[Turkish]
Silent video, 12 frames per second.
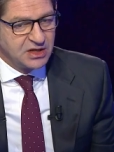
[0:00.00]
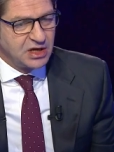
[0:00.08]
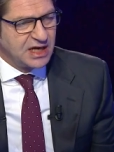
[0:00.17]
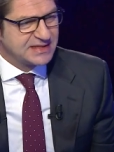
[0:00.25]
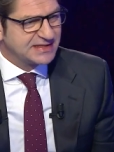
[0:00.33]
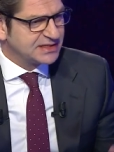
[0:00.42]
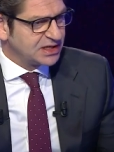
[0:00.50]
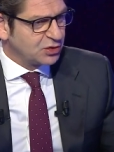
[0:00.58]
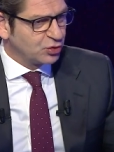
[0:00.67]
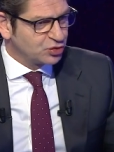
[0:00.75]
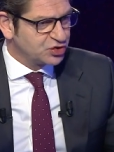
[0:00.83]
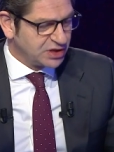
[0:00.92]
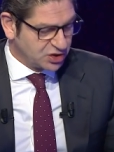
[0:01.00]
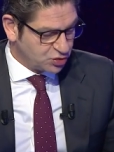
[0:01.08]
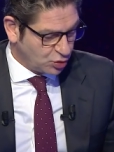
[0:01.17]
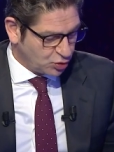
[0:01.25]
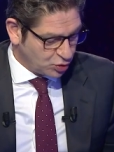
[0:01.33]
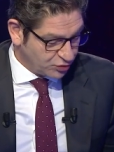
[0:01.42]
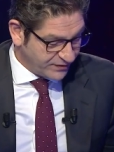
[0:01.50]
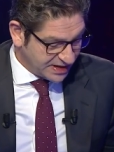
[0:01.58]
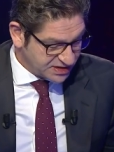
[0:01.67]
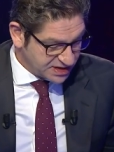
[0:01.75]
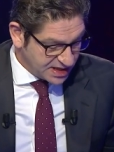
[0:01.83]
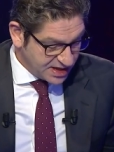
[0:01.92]
Aslında konuşacak çok konu
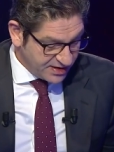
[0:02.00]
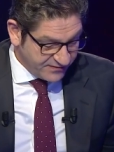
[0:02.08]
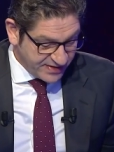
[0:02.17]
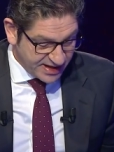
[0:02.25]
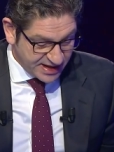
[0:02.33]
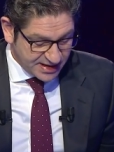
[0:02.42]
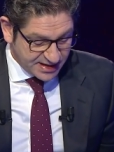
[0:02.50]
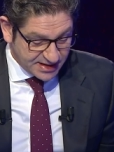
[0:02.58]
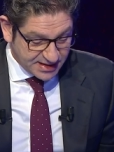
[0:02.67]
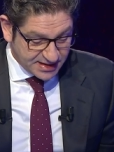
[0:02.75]
var ve e,